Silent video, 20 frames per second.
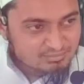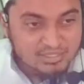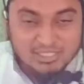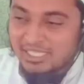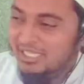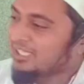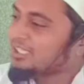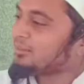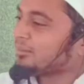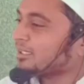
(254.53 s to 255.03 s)
भाई
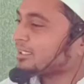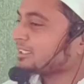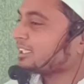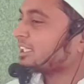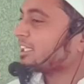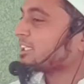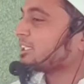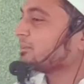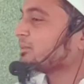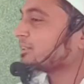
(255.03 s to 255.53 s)
है नमाज
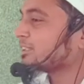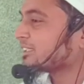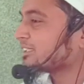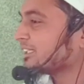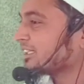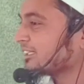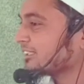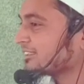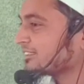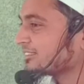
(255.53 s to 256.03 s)
जनाजे में
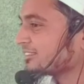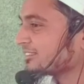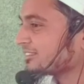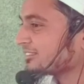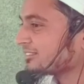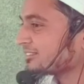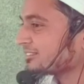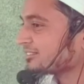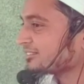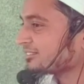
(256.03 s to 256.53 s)
सजदा
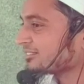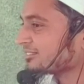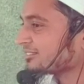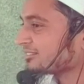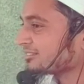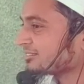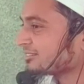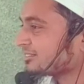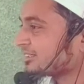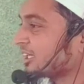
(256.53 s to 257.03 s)

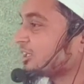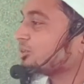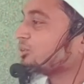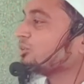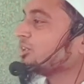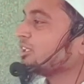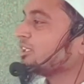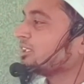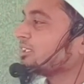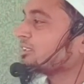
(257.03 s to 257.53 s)
कहीं
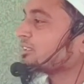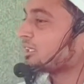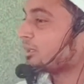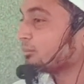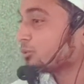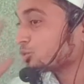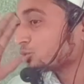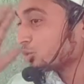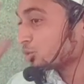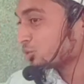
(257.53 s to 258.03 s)
को नहीं है
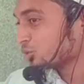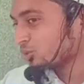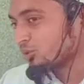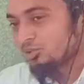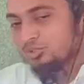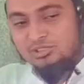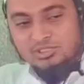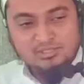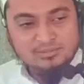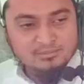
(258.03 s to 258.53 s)
कभी सोचो
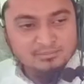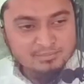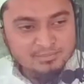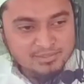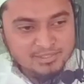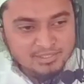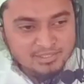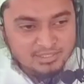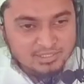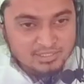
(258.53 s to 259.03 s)
गौर से
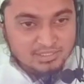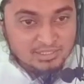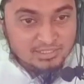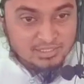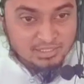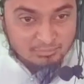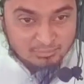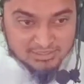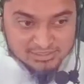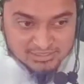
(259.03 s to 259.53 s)

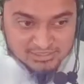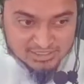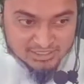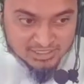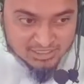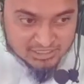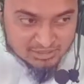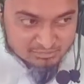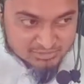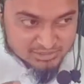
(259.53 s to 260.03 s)
नमाज
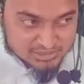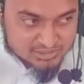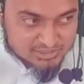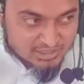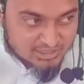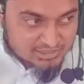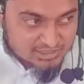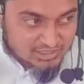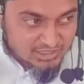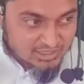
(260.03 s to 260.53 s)
जनाजा में
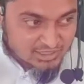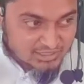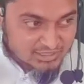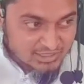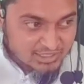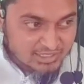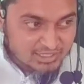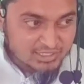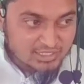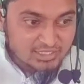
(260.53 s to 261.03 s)
सजदा इसलिए
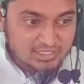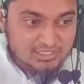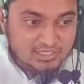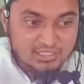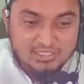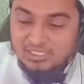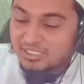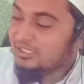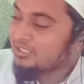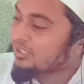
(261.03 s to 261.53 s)
नहीं है
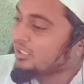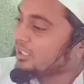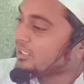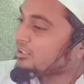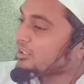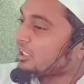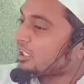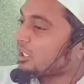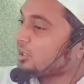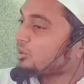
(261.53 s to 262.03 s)
कि कहीं
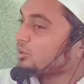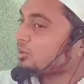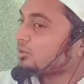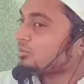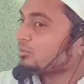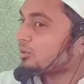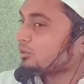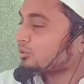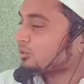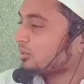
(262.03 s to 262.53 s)
ऐसा ना हो
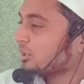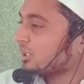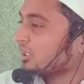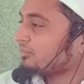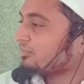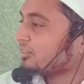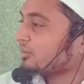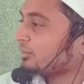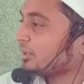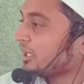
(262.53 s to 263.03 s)
रसोल्ला
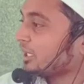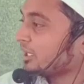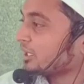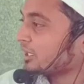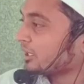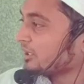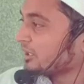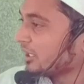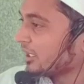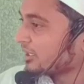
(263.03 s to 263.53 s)
ने फरमाया
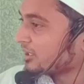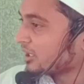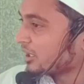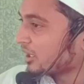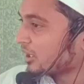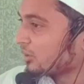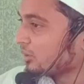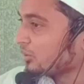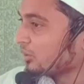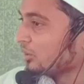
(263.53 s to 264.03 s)
कहीं
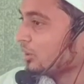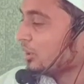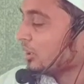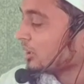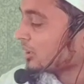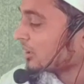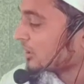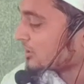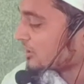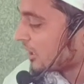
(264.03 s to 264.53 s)
ऐसा ना हो
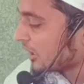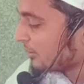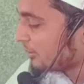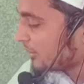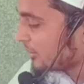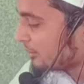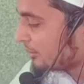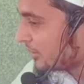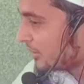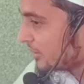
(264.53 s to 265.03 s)
कि
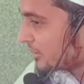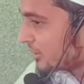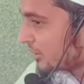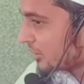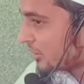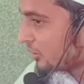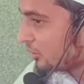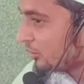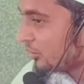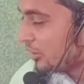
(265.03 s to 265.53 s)
सामने मैत
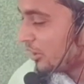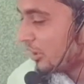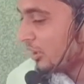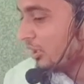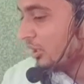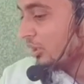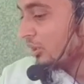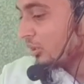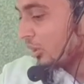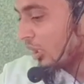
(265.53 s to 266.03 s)
रखी हुई है